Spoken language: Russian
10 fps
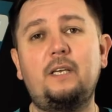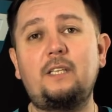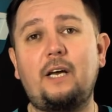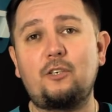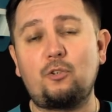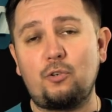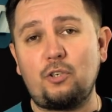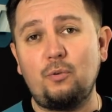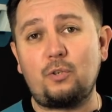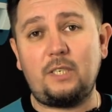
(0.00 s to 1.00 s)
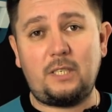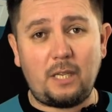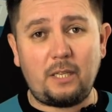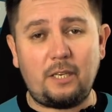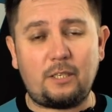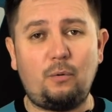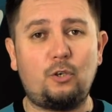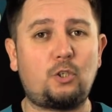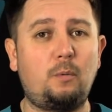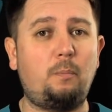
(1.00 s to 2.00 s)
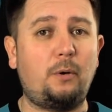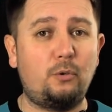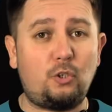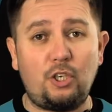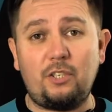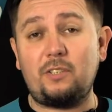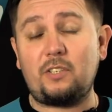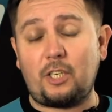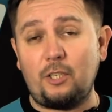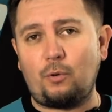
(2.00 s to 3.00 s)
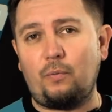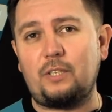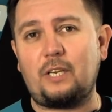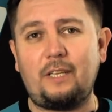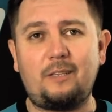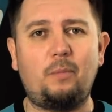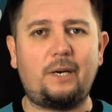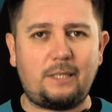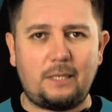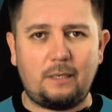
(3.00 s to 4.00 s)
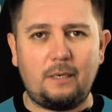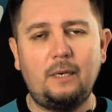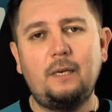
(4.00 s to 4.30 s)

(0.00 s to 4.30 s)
Итак, что же нужно сделать для того, чтобы получить скидку в интернет-магазине?